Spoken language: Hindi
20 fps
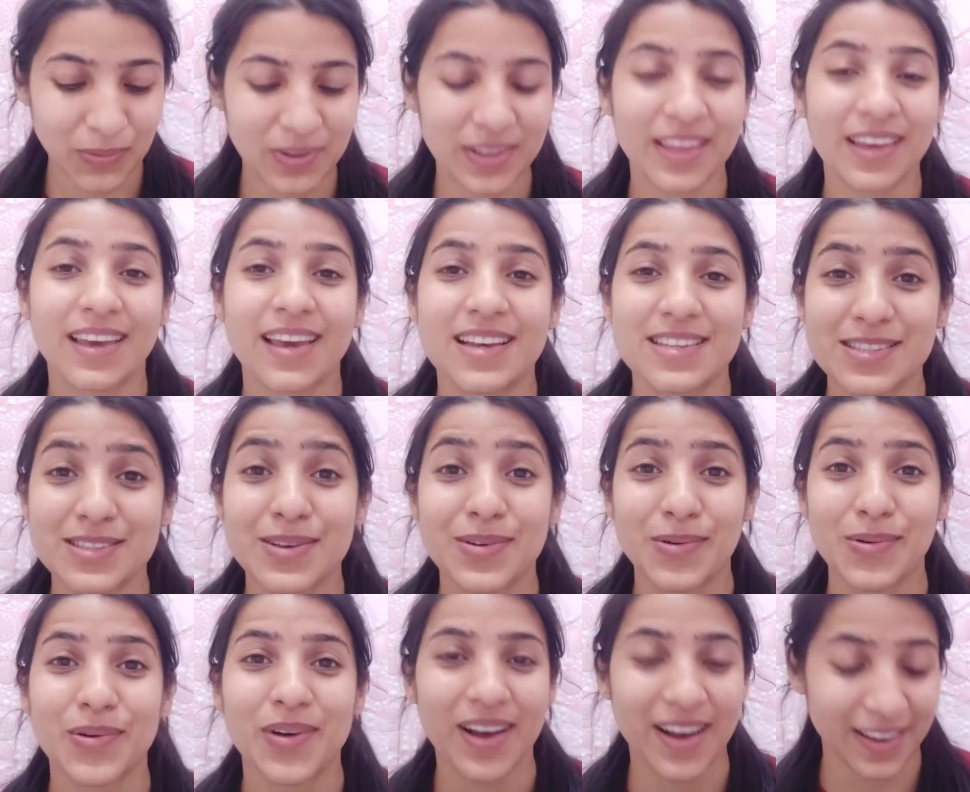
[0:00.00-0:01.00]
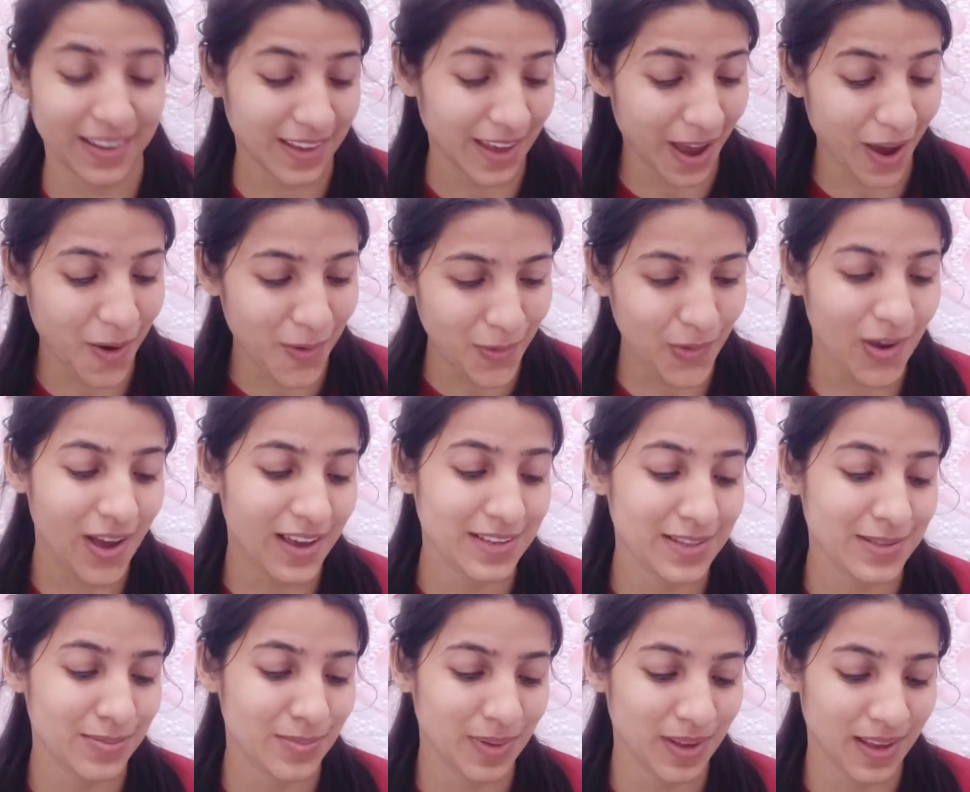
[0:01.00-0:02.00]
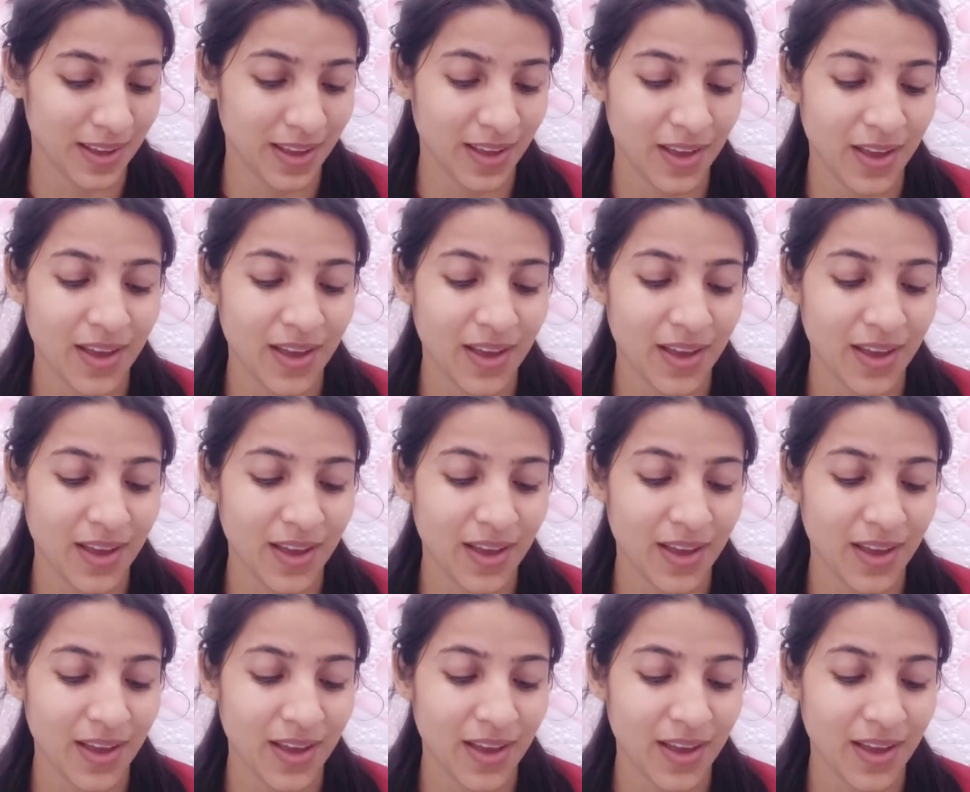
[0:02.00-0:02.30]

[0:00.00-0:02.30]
कि कैसे होगा क्या होगा इसमें